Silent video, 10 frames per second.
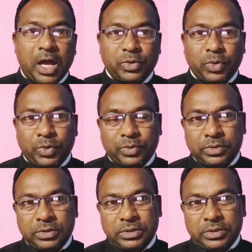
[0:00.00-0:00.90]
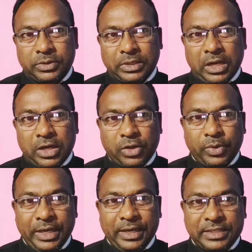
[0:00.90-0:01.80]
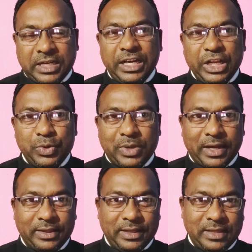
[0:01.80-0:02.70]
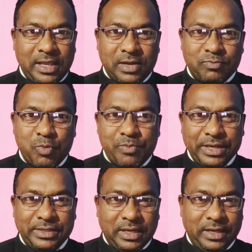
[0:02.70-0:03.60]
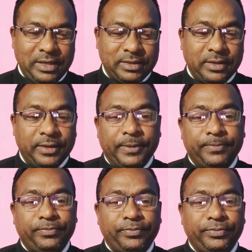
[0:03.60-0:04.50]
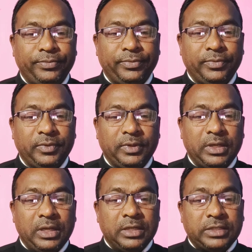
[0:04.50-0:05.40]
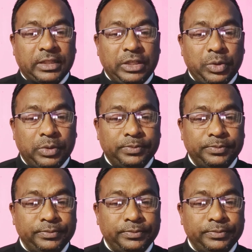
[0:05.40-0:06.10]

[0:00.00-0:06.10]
और वो उनका नौकरी डिसकंटिन्यू कर देते हैं और मुंबई चले आते हैं साथियों